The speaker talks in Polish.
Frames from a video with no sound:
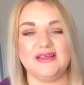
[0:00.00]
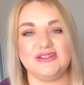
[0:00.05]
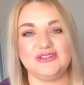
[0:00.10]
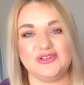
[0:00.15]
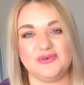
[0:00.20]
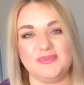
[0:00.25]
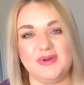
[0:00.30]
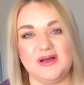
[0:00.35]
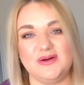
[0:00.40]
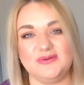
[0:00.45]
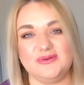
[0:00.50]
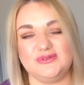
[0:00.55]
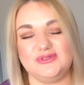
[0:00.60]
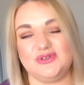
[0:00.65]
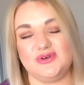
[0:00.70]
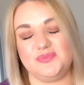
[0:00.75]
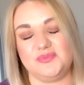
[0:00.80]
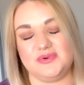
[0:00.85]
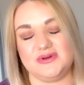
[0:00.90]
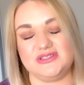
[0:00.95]
to mało
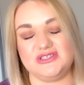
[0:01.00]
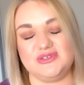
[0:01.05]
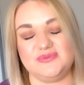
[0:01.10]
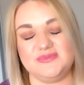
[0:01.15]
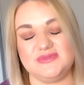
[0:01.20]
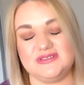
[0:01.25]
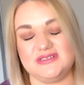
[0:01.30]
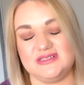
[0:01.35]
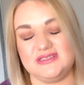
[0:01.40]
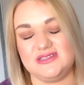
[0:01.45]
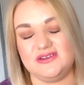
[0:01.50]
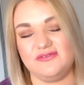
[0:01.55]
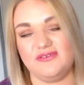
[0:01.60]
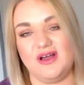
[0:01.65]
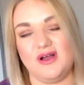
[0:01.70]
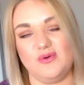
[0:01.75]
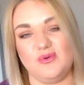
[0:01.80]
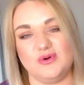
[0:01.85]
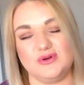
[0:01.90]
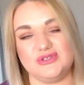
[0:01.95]
to płacimy za
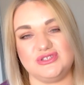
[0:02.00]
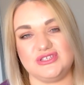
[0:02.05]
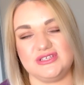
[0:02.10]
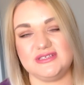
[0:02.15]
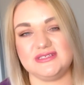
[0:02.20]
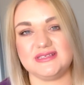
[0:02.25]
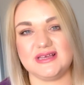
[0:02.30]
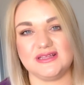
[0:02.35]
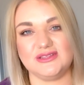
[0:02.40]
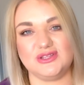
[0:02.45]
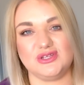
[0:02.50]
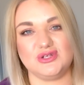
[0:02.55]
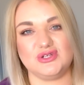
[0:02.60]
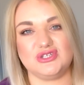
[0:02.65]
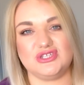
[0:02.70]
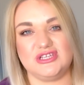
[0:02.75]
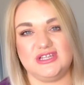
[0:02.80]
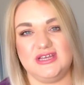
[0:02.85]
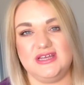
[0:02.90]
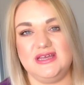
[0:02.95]
trwałość i za to,
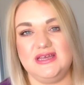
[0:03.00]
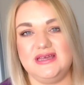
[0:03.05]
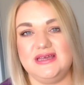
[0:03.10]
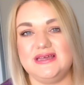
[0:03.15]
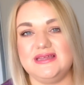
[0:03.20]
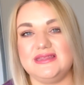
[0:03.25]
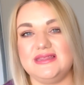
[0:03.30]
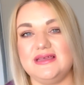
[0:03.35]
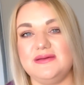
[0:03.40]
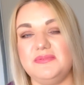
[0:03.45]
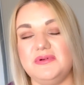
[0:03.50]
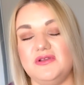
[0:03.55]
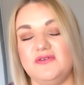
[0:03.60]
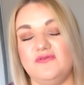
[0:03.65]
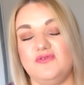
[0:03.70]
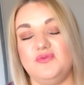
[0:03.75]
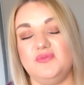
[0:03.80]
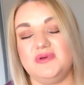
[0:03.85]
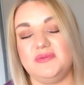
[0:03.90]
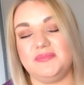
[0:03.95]
że te
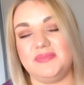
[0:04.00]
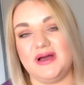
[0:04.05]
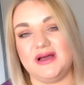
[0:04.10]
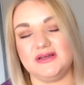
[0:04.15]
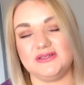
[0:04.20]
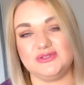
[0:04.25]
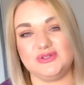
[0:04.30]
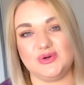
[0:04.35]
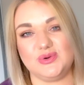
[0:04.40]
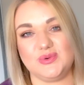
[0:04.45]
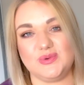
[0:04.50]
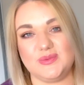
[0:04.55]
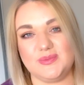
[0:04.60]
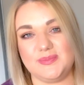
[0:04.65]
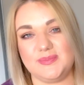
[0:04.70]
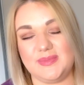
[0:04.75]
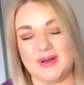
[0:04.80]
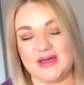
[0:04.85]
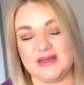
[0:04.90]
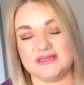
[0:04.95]
perfumy pachną
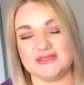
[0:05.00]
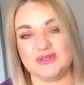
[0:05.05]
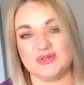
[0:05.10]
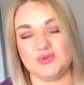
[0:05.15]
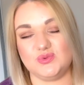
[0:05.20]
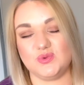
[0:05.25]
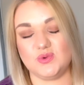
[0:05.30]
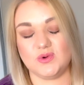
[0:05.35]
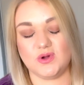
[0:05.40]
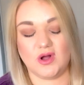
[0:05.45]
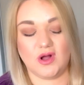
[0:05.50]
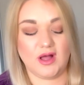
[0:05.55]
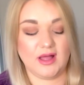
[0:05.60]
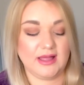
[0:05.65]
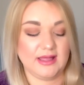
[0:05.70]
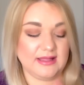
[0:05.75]
bardzo długo.